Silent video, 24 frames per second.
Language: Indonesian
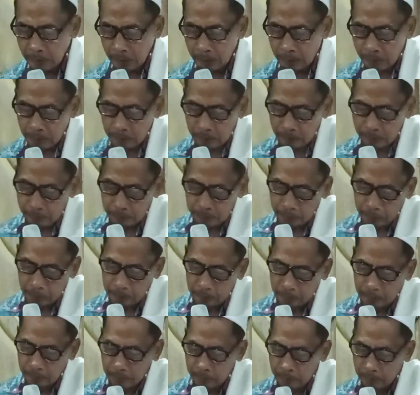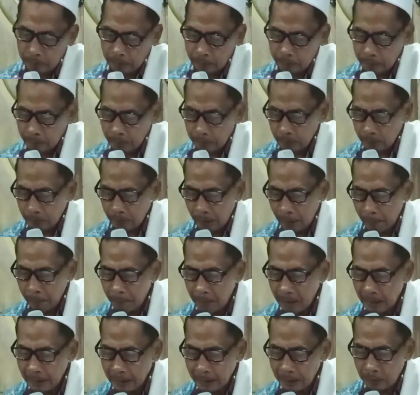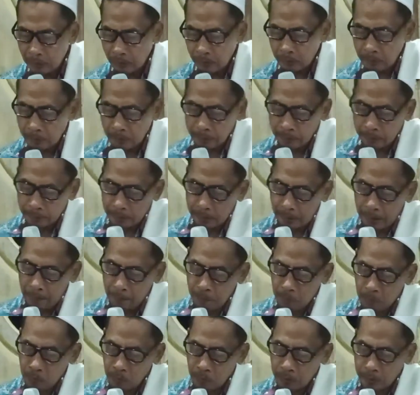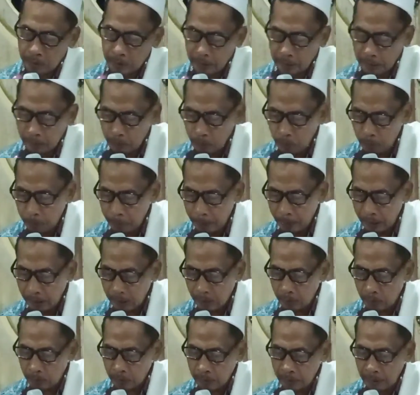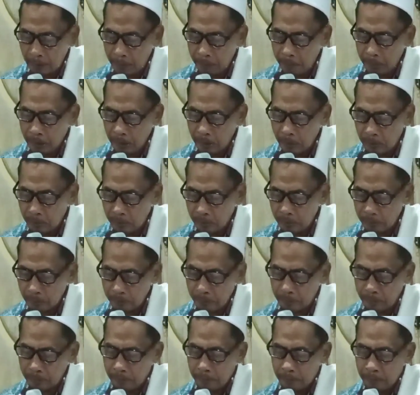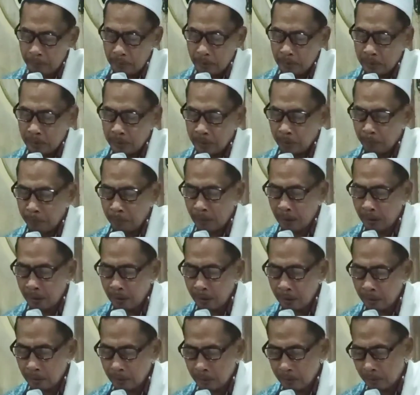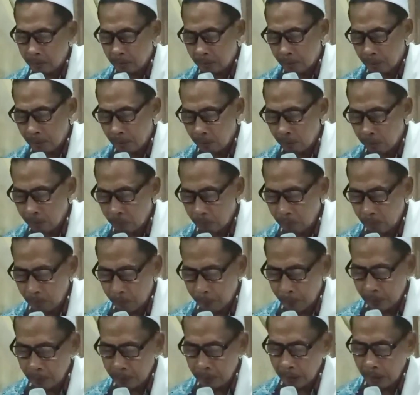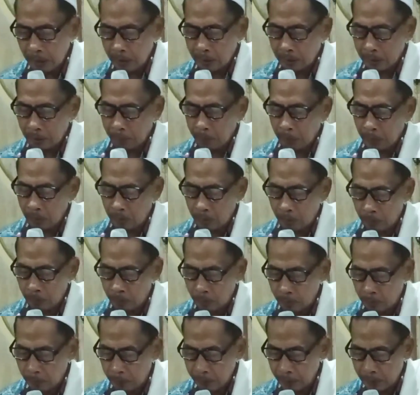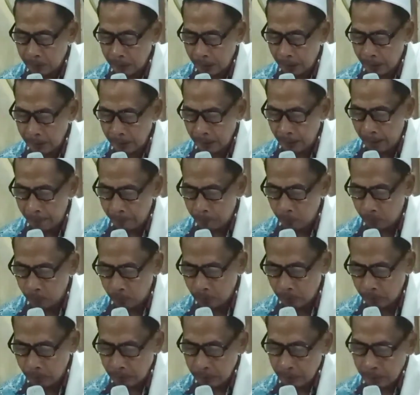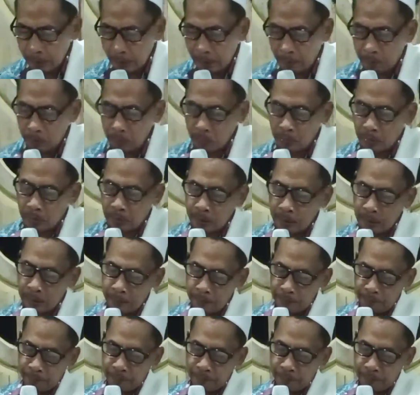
ya tukang belithuk abusi mbuh petung sak petung sing bener persen, sing persen ngapus ngapusi